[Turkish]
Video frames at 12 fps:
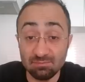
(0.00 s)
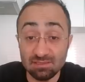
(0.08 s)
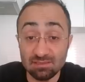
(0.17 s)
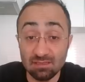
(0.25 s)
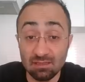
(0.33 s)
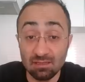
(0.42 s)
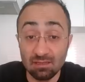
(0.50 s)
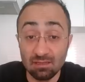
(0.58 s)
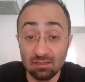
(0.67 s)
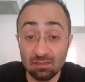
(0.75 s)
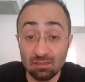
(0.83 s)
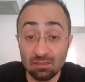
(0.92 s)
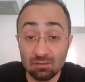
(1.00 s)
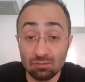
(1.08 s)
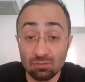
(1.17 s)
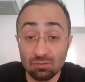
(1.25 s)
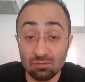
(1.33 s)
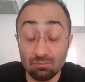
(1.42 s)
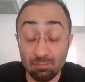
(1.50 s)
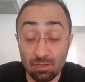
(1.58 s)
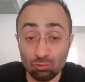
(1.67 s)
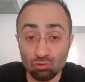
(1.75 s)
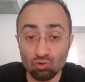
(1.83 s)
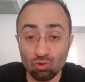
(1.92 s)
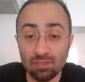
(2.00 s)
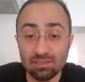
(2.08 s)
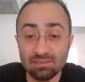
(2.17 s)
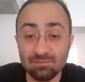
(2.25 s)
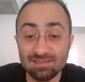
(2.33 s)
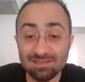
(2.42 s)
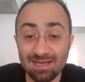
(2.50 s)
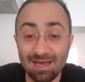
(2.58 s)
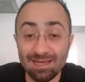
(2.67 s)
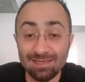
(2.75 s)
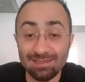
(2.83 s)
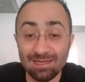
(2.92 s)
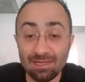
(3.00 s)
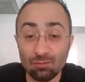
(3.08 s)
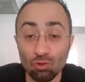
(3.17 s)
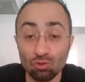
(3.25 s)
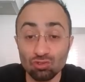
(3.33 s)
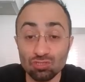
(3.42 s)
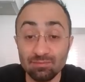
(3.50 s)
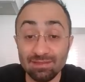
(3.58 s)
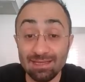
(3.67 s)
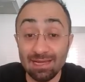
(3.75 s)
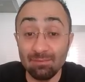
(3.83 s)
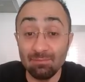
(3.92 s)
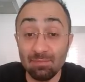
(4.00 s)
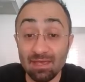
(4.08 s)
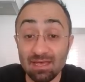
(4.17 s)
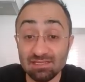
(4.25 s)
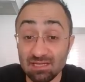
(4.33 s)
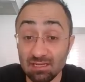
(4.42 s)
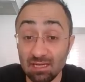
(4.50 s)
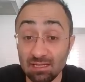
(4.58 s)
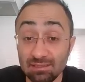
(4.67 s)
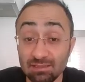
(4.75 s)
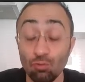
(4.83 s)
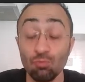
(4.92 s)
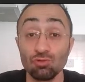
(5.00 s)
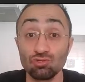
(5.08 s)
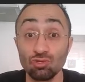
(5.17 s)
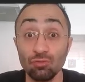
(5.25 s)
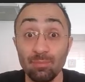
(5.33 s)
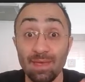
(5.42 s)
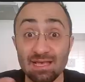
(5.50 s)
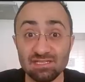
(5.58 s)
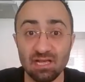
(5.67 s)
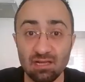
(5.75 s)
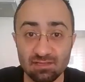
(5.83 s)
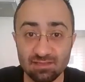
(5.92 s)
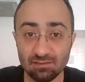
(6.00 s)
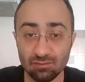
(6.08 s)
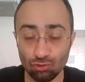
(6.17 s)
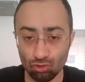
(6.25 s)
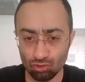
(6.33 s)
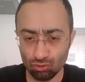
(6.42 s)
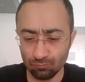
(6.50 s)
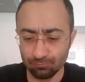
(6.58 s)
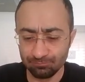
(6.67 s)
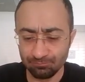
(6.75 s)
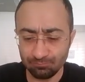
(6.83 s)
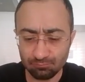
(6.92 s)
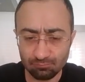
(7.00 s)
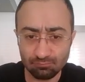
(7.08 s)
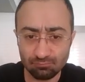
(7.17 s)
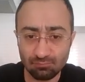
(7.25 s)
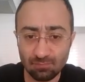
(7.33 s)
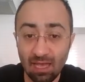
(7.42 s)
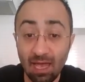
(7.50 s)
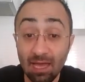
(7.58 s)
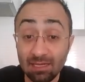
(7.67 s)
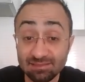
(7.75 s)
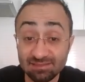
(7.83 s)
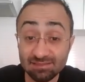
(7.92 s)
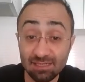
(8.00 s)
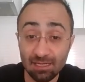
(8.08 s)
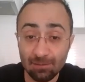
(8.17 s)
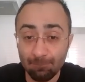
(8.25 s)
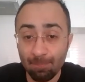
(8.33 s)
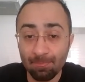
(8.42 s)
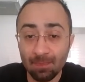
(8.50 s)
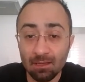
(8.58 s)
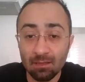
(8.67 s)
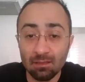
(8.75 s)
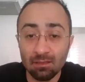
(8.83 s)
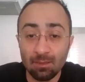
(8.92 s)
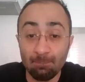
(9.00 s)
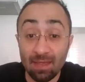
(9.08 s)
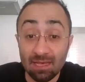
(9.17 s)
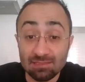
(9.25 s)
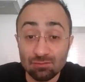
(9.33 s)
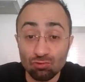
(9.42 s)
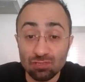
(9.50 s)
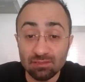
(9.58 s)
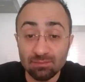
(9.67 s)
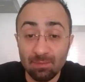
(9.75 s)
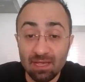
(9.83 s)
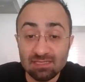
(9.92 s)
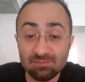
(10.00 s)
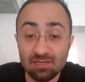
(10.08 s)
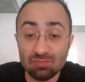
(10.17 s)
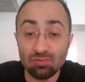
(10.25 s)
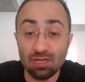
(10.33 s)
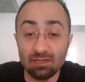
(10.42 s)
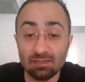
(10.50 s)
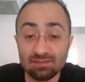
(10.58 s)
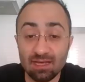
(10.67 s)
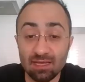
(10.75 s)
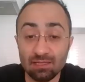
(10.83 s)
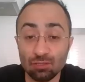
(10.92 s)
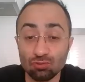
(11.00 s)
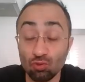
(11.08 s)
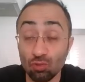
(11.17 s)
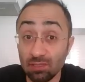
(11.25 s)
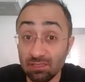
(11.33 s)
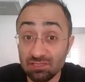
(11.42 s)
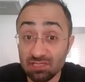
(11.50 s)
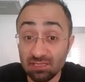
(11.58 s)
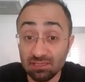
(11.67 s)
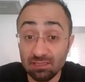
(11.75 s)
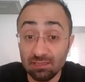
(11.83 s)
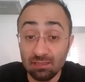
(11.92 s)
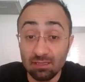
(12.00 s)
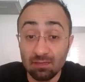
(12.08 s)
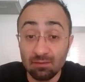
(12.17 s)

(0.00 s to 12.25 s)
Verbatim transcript: biz pardon sola gitse bir sağa girerek gördüğünüz gibi ilerleme beyaz şak kaydetti. O pozisyonu beyaz şak kazandı diyoruz. Eğer sıra beyazda olsaydı beyaz mecburen sağa ya da sola gidecekti.